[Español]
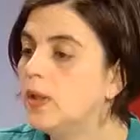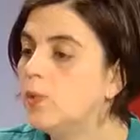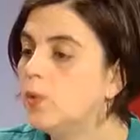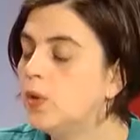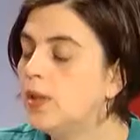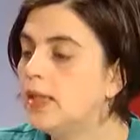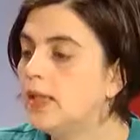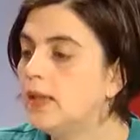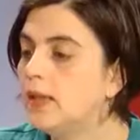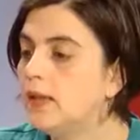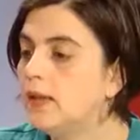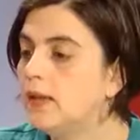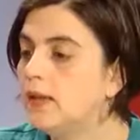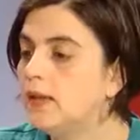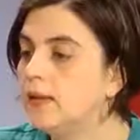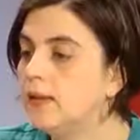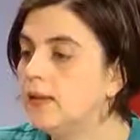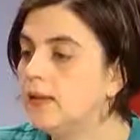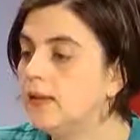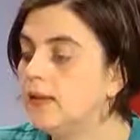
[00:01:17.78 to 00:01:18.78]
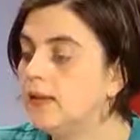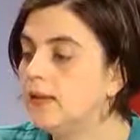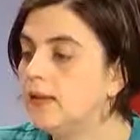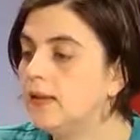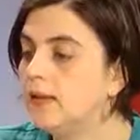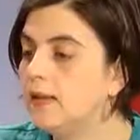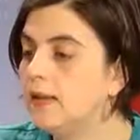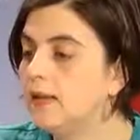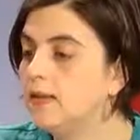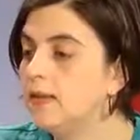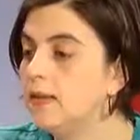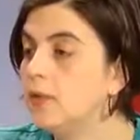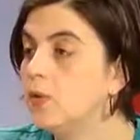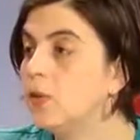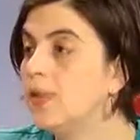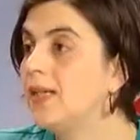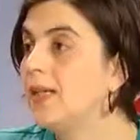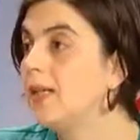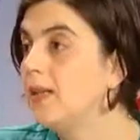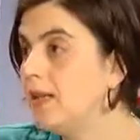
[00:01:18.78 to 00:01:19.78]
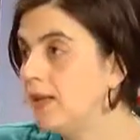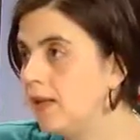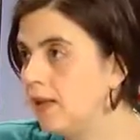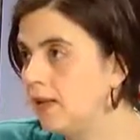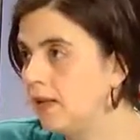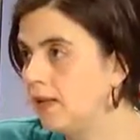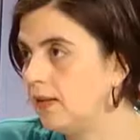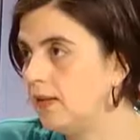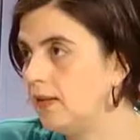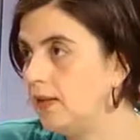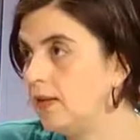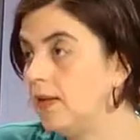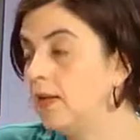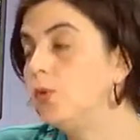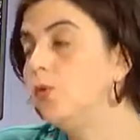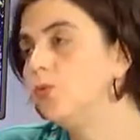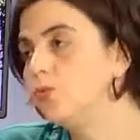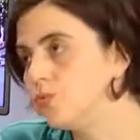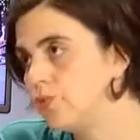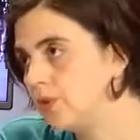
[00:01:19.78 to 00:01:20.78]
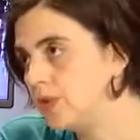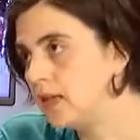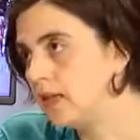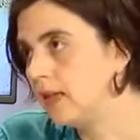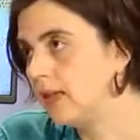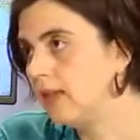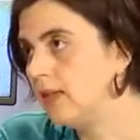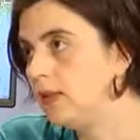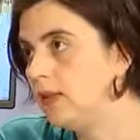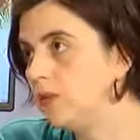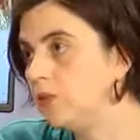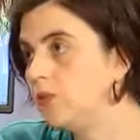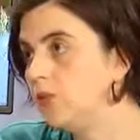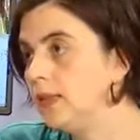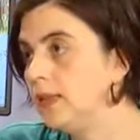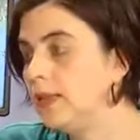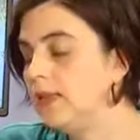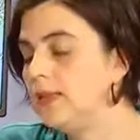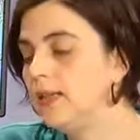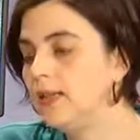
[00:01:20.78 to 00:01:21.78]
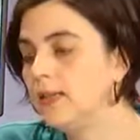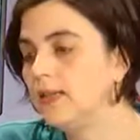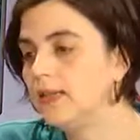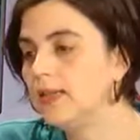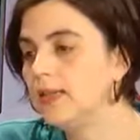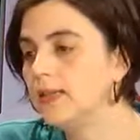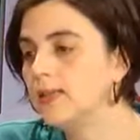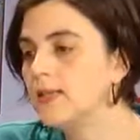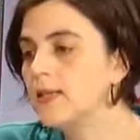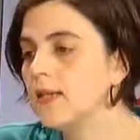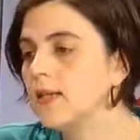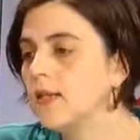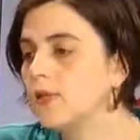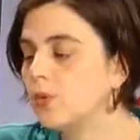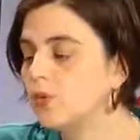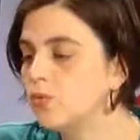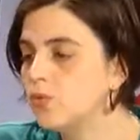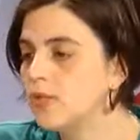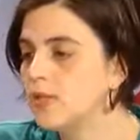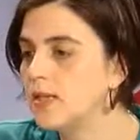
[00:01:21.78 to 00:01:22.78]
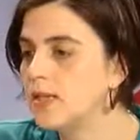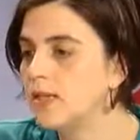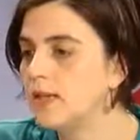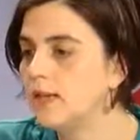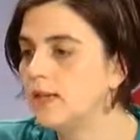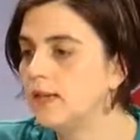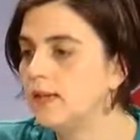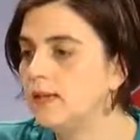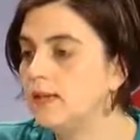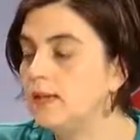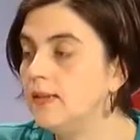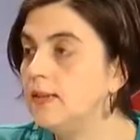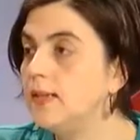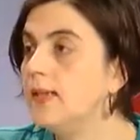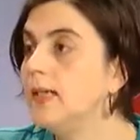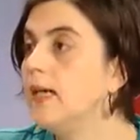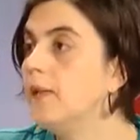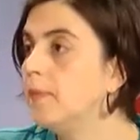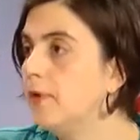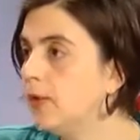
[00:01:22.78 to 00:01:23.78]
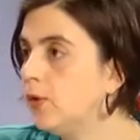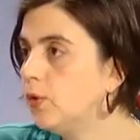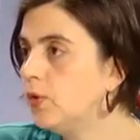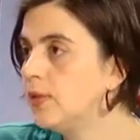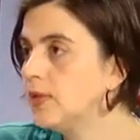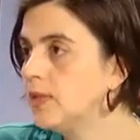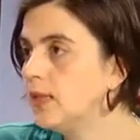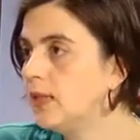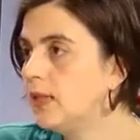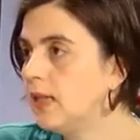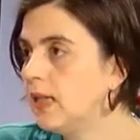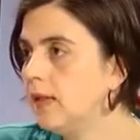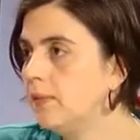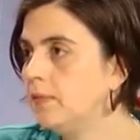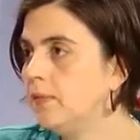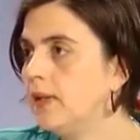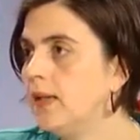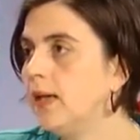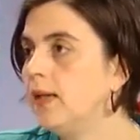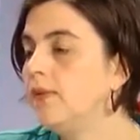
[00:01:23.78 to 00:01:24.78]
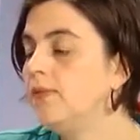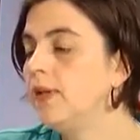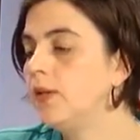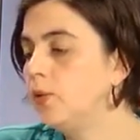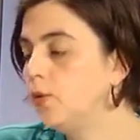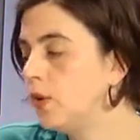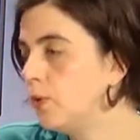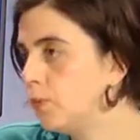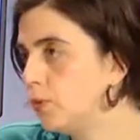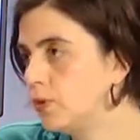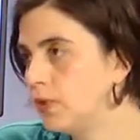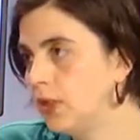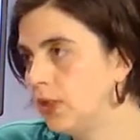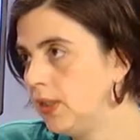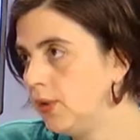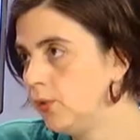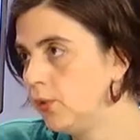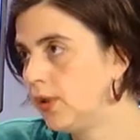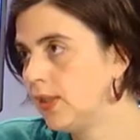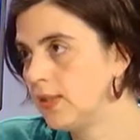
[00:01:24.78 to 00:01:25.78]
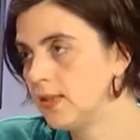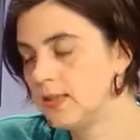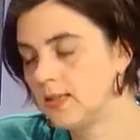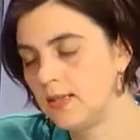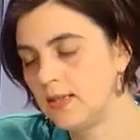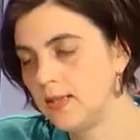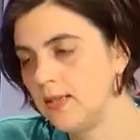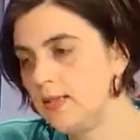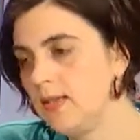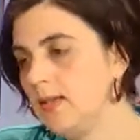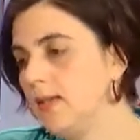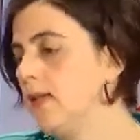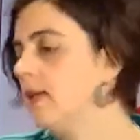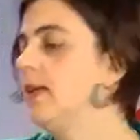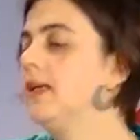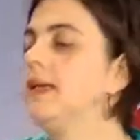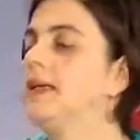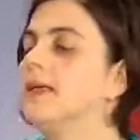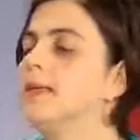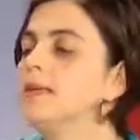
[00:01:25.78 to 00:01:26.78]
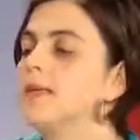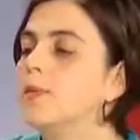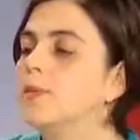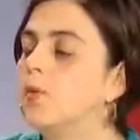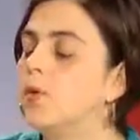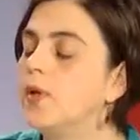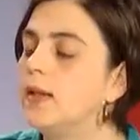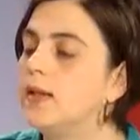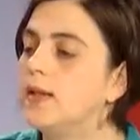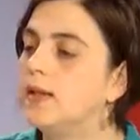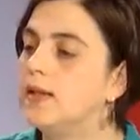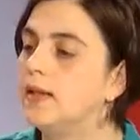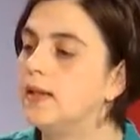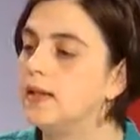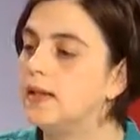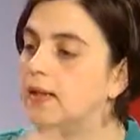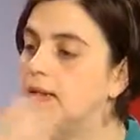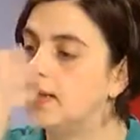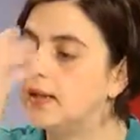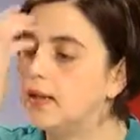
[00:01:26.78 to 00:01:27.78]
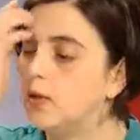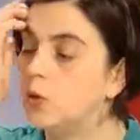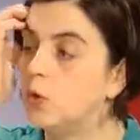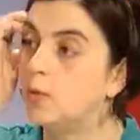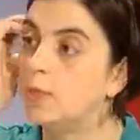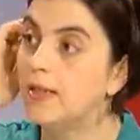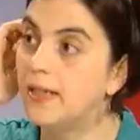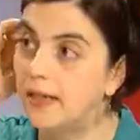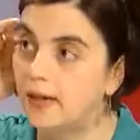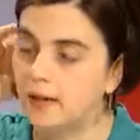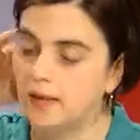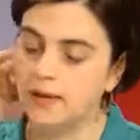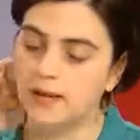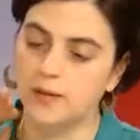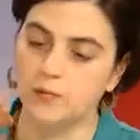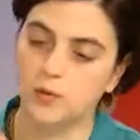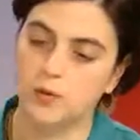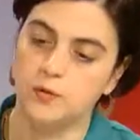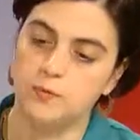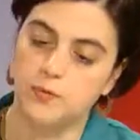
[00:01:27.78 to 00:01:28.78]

mujer ha sido agredida y denuncia y, tiene esa denuncia y llega a manos de CERNAM, hay varios dispositivos que se, se pueden pueden eh, operar, digamos.